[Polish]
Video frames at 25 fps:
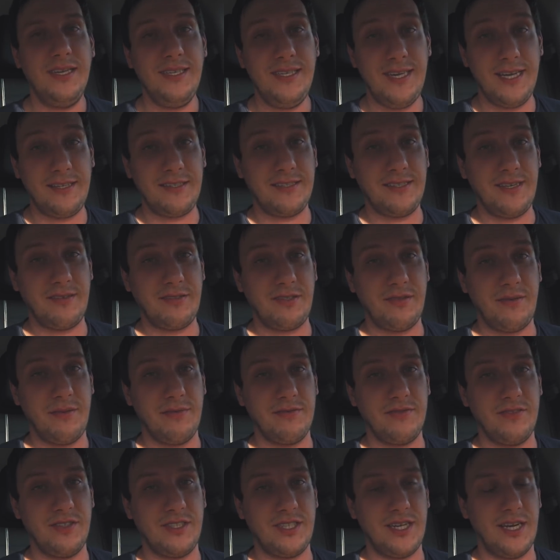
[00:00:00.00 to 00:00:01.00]
jak to zawsze
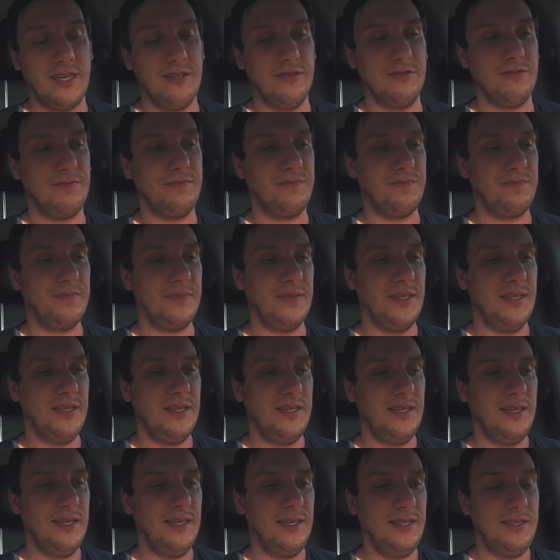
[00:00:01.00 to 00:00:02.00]
mam w zwyczaju.
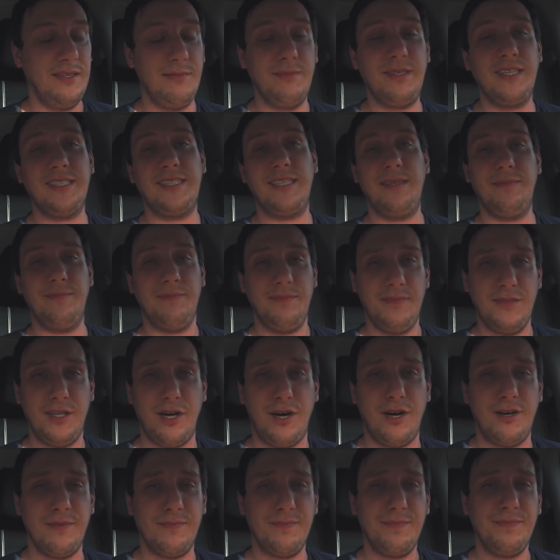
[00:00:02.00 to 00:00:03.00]
Tymczasem,
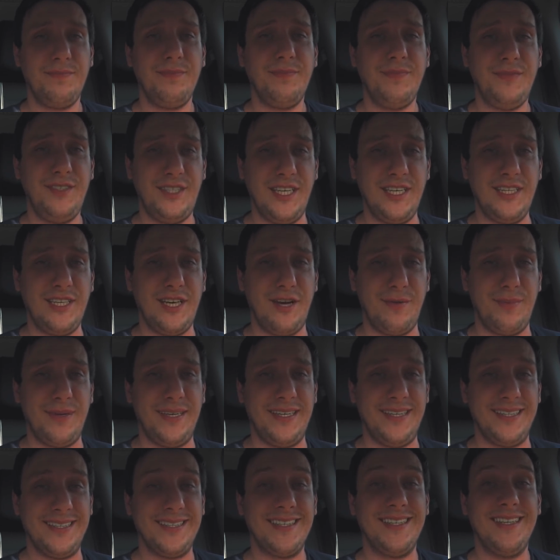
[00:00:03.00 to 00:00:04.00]
no, dzień
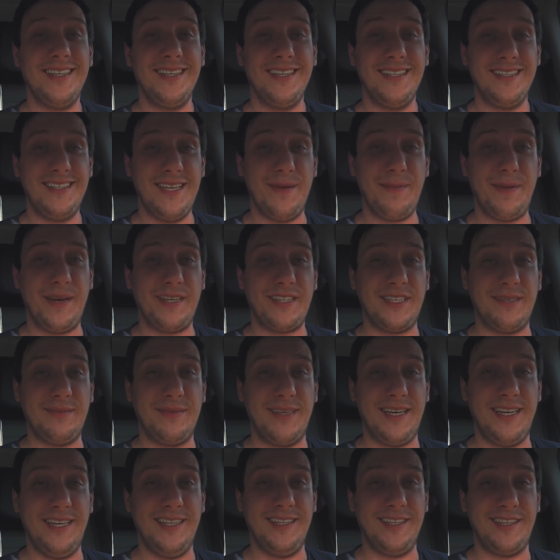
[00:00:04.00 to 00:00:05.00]
dobry, zapraszam
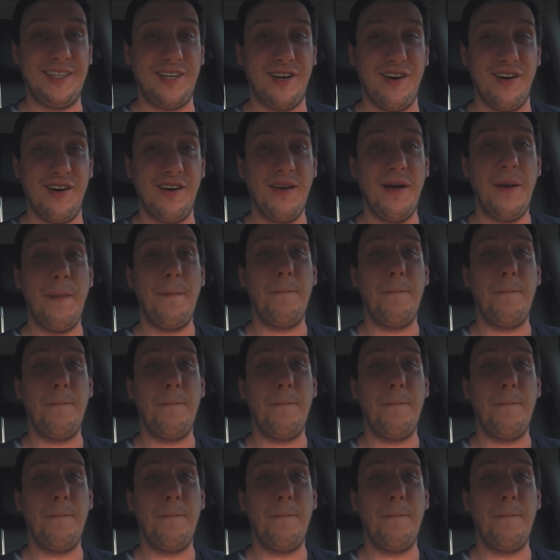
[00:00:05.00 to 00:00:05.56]
na intro.